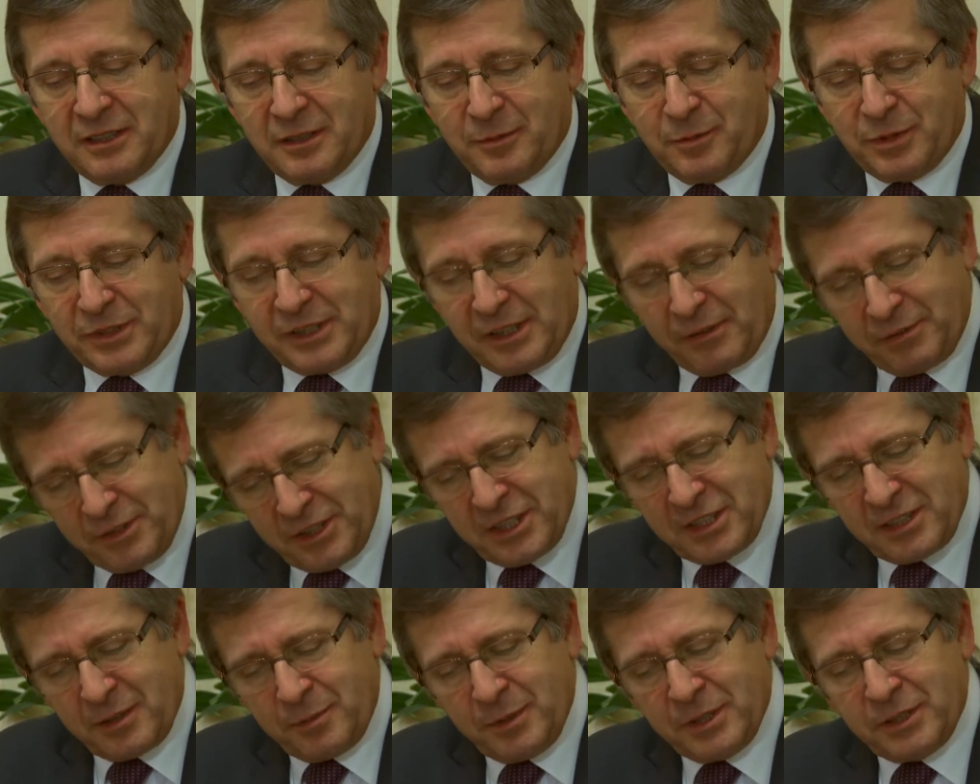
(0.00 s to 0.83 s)

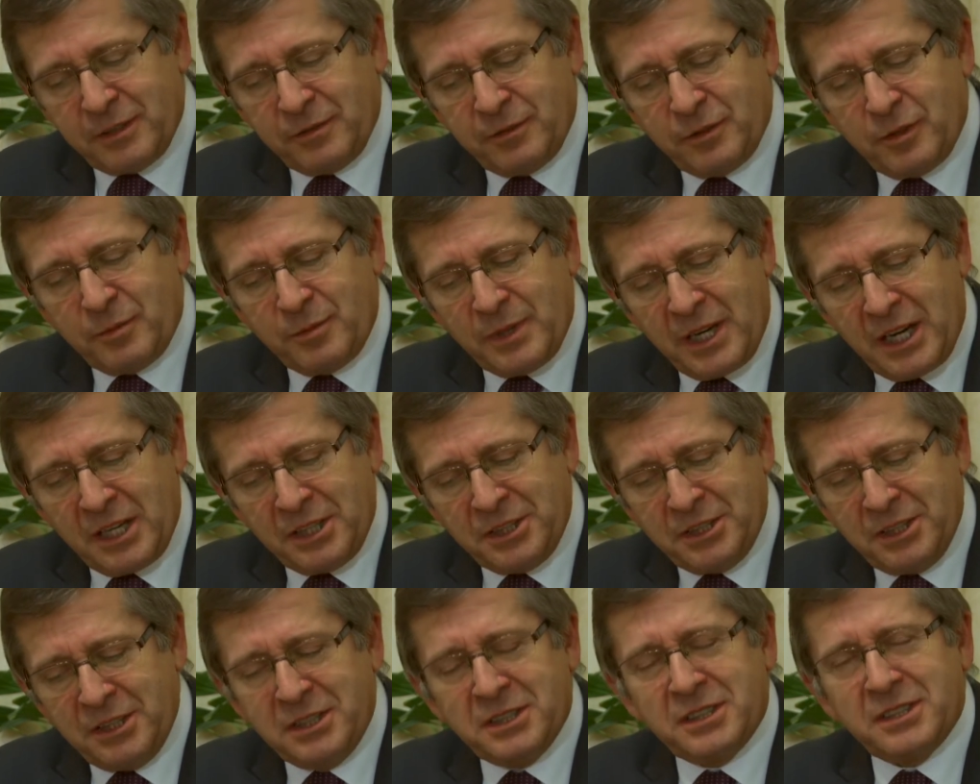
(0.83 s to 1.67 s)
Potraficie sobie to
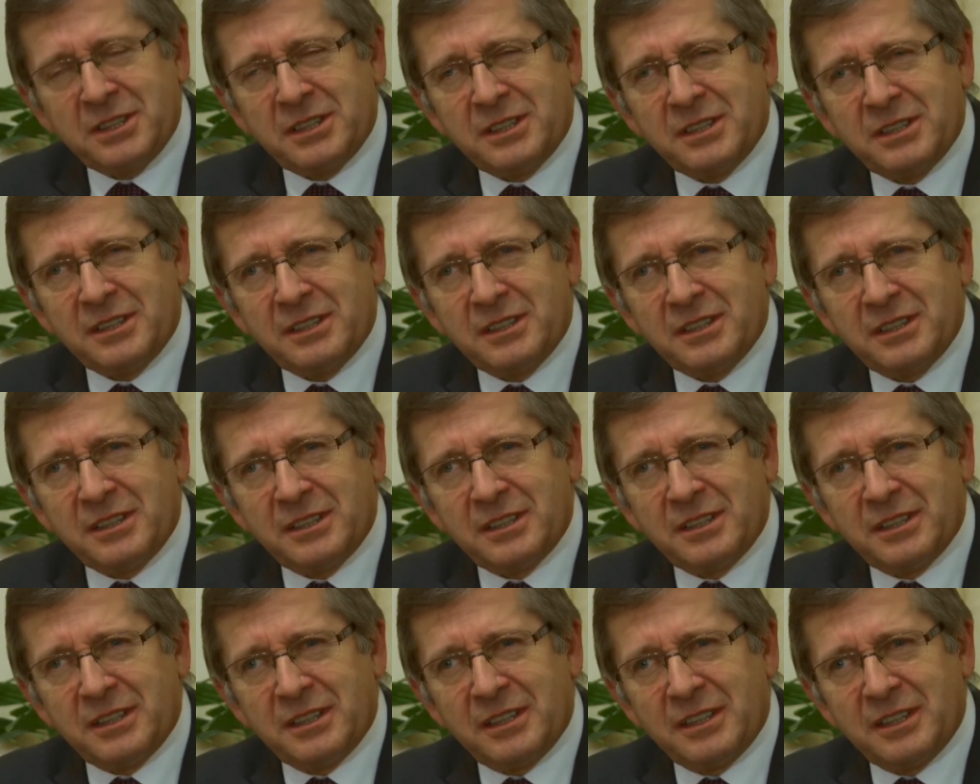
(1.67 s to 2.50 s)
wyobrazić?
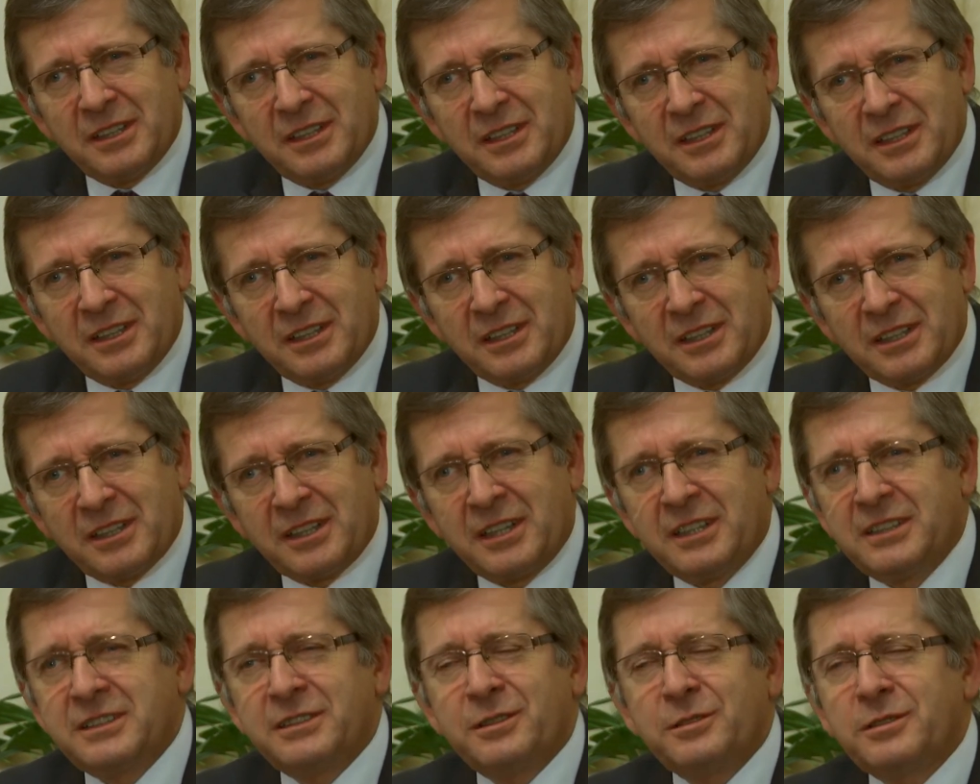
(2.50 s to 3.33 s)

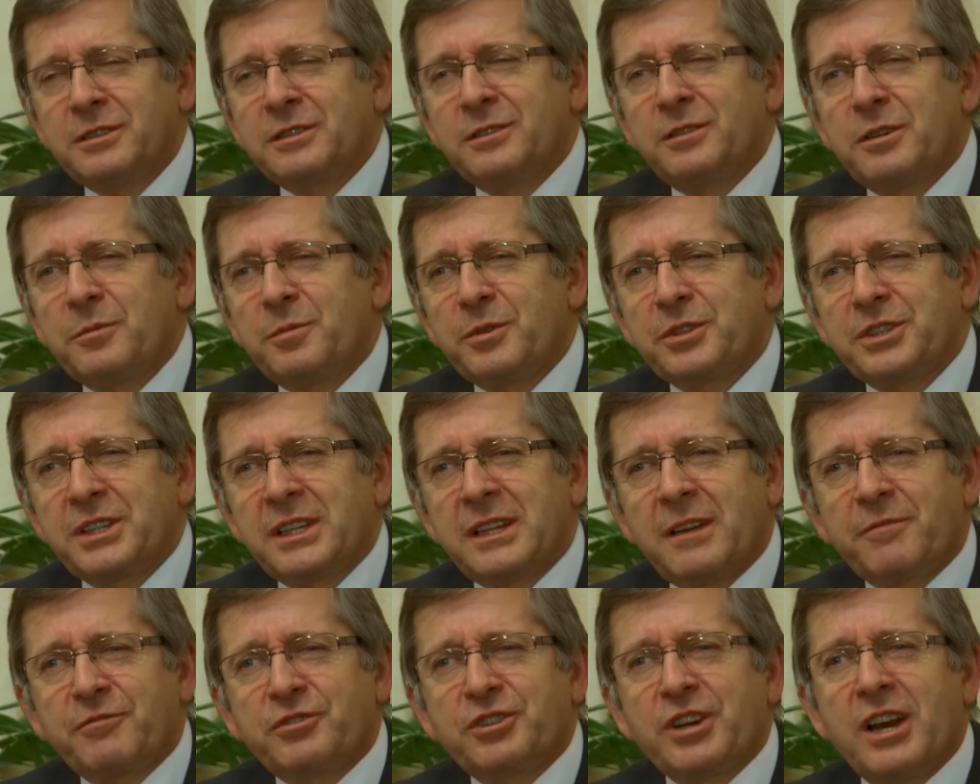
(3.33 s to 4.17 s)
Chrystus, który
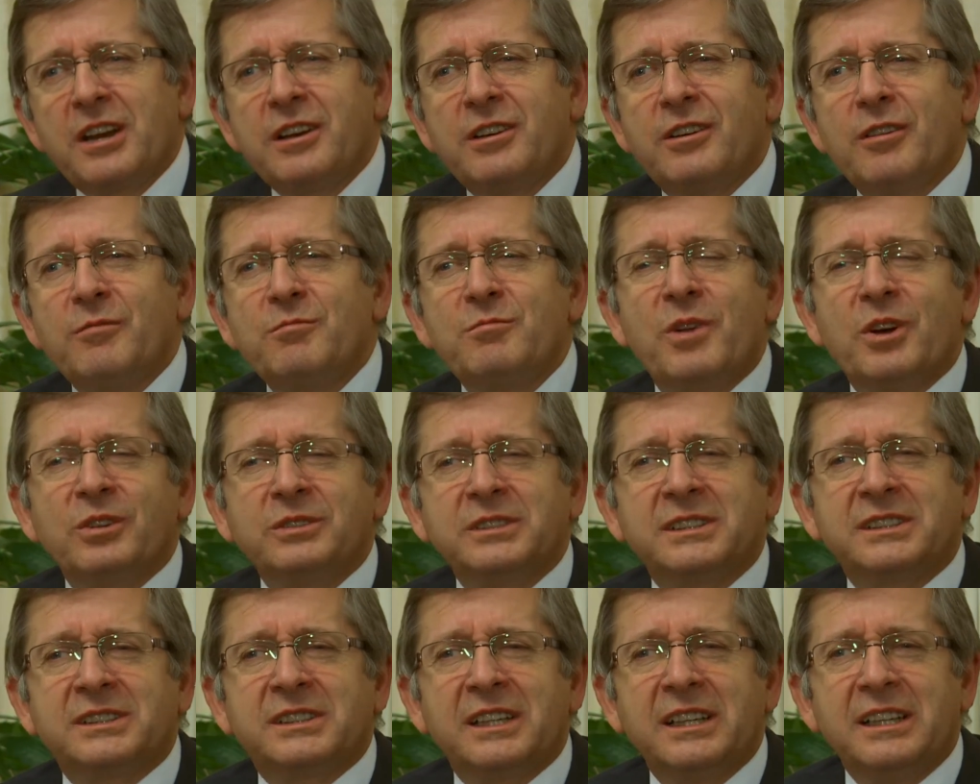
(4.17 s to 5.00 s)
posiada wszelką
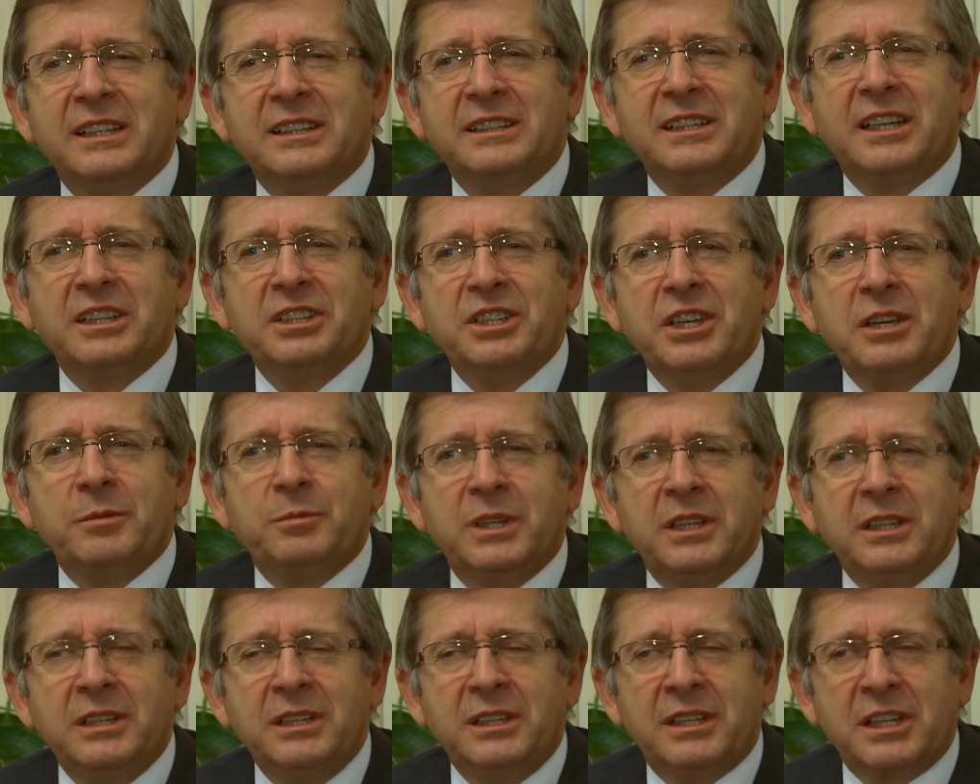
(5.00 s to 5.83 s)
moc na
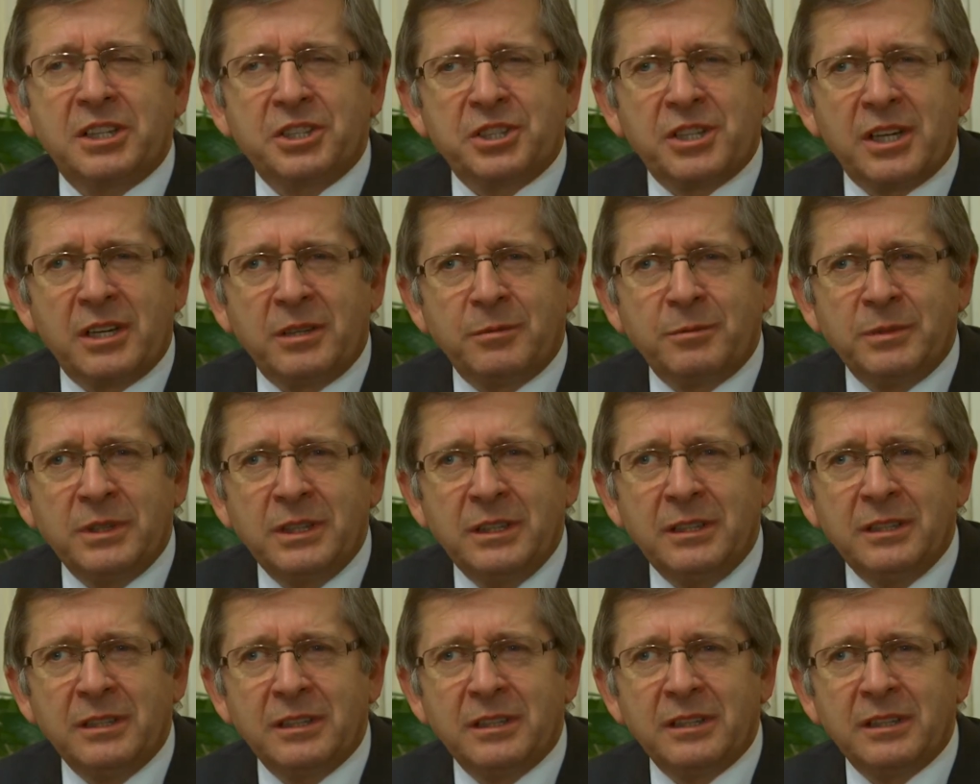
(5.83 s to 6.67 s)
niebie i na
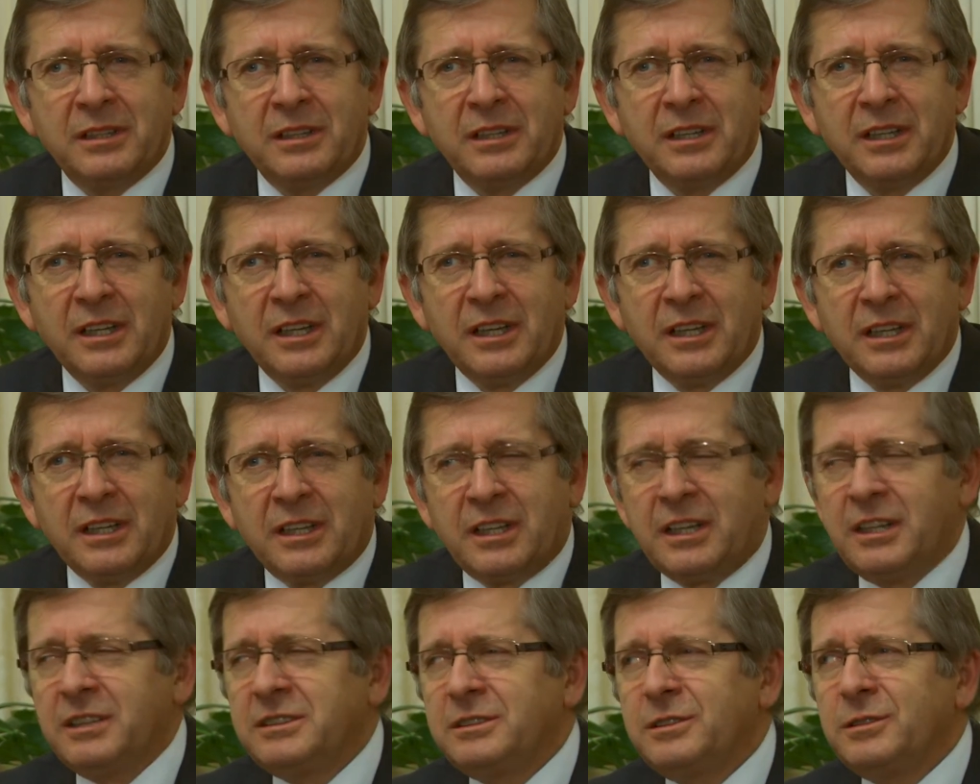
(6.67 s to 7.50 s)
ziemi?
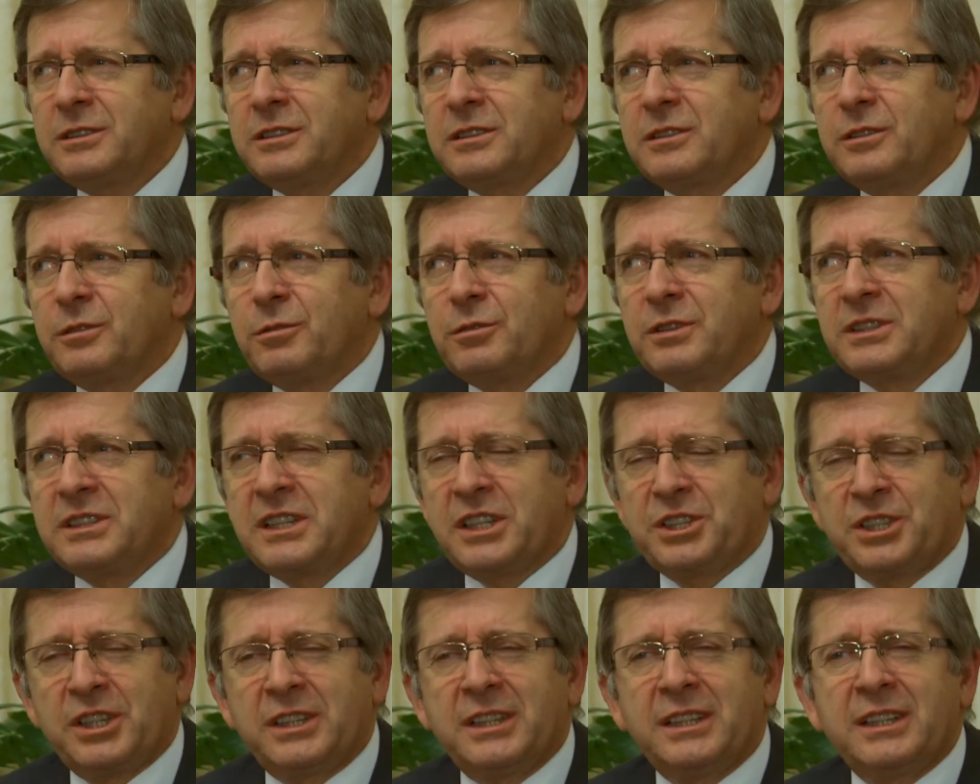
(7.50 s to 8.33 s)
Chrystus, który
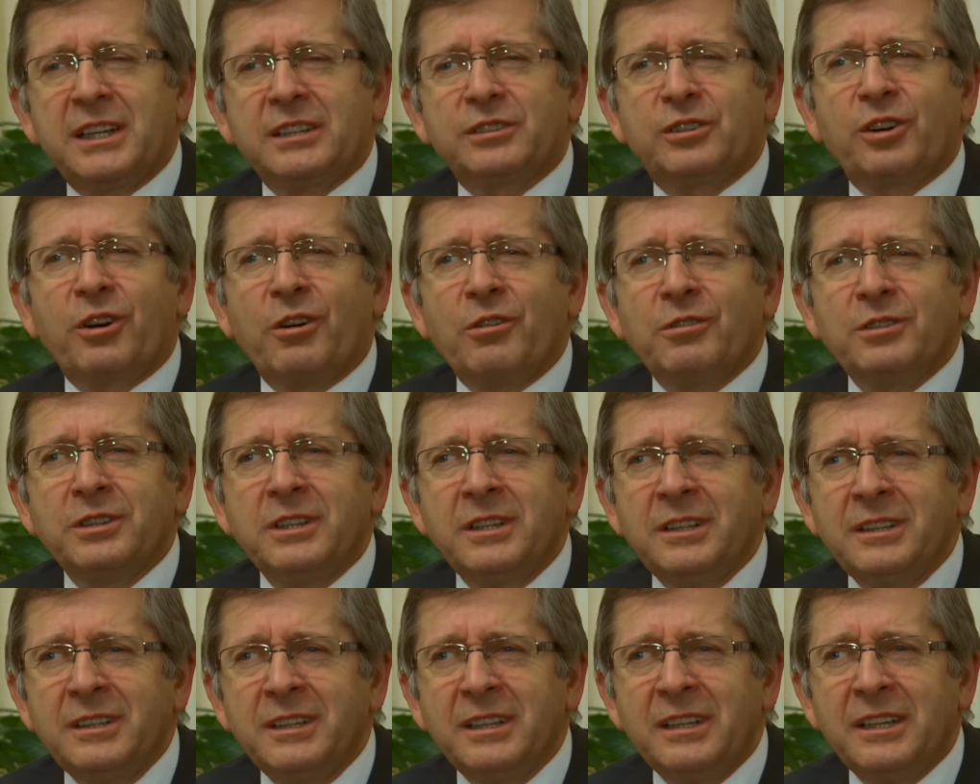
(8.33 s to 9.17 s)
zasiada na
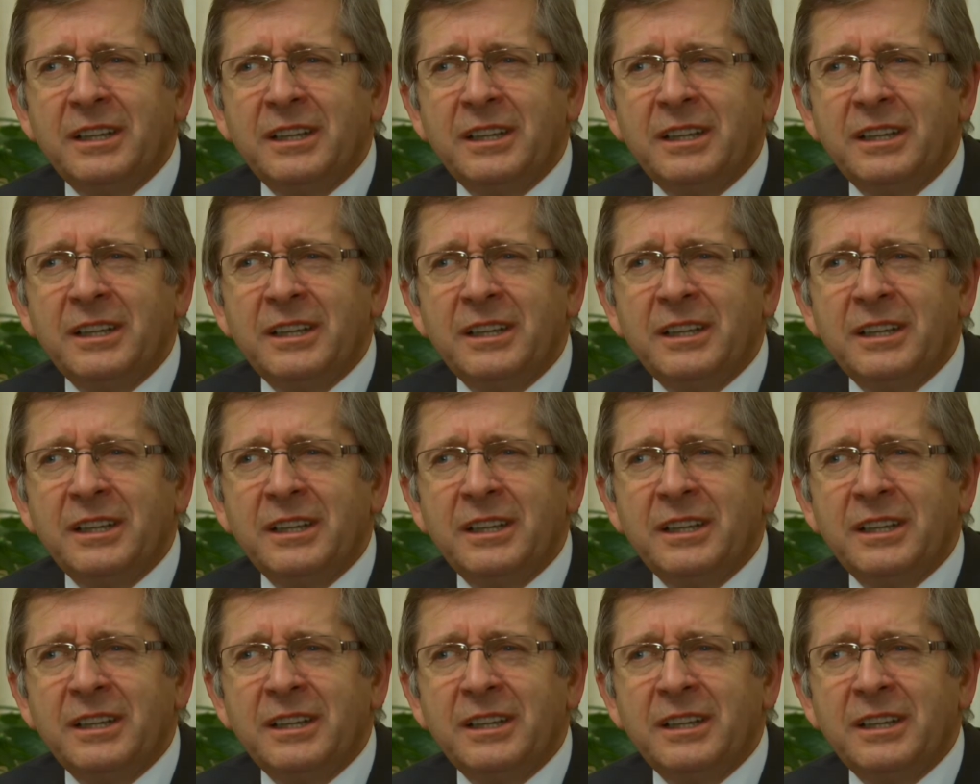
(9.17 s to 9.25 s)
tronie,